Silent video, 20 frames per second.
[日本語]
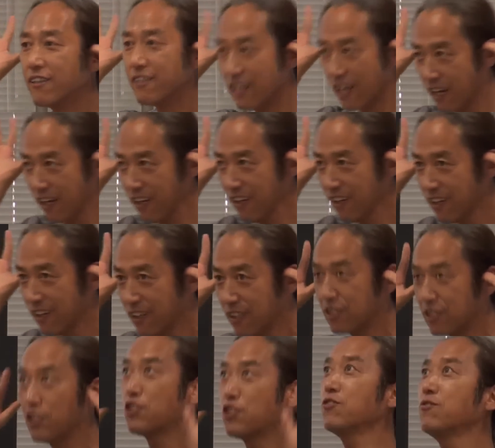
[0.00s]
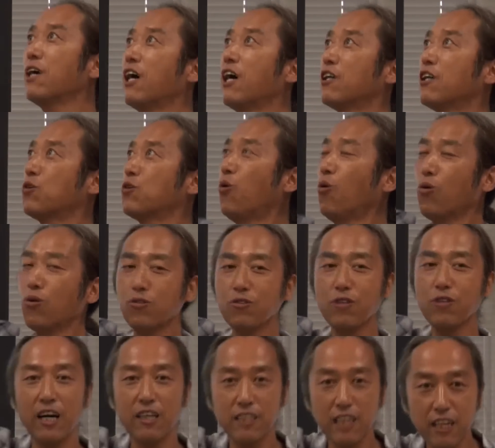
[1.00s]
ね実は遠
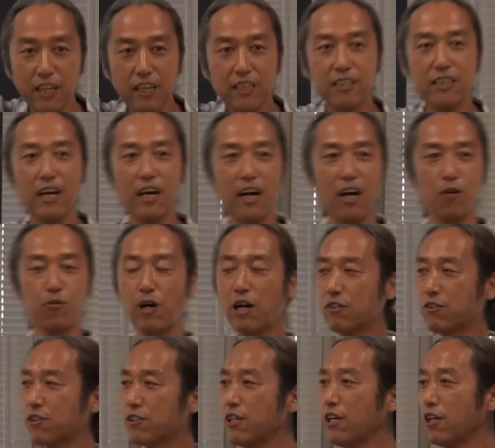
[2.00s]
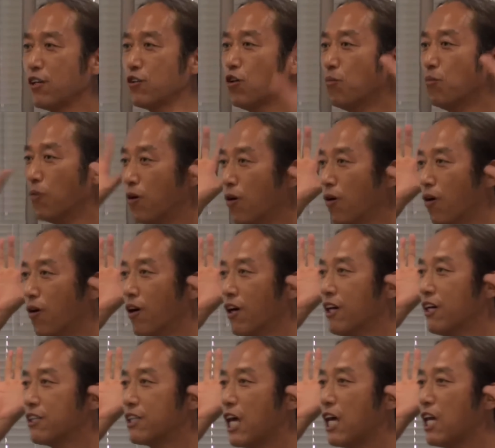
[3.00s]
く離れた惑星とも
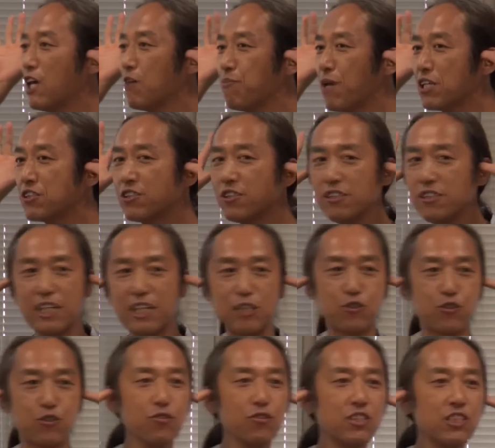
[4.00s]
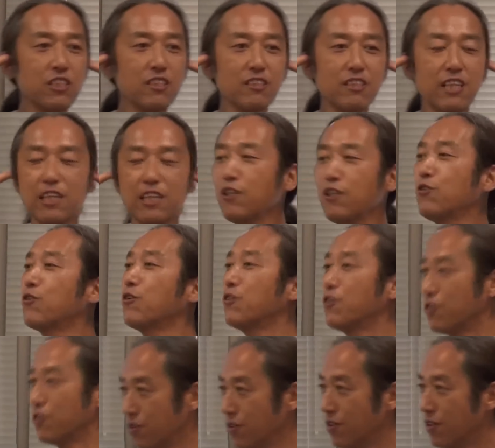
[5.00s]
テレパシーで通信できると
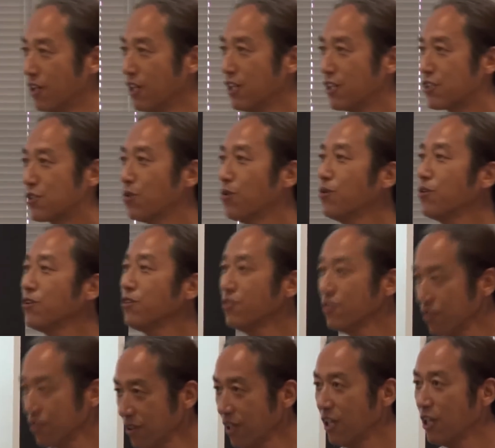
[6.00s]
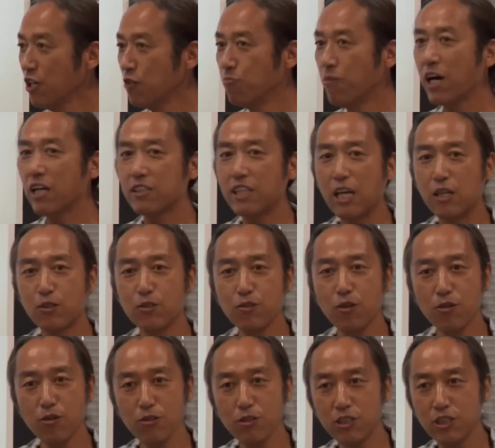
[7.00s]
いうそういう、まあ、
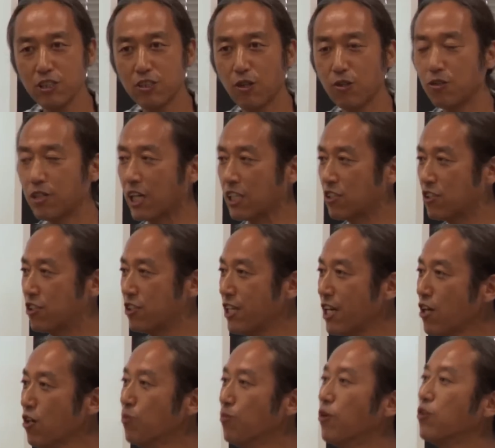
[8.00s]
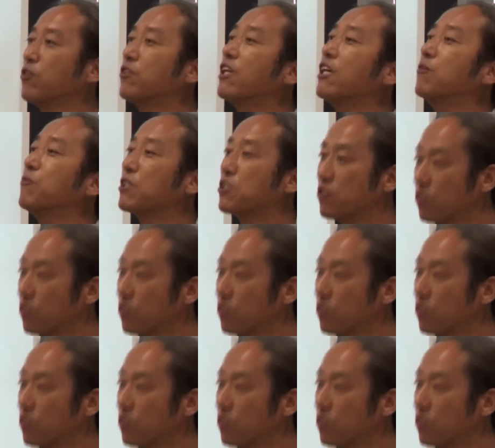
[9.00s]
テクノロジーというか知恵を持っていま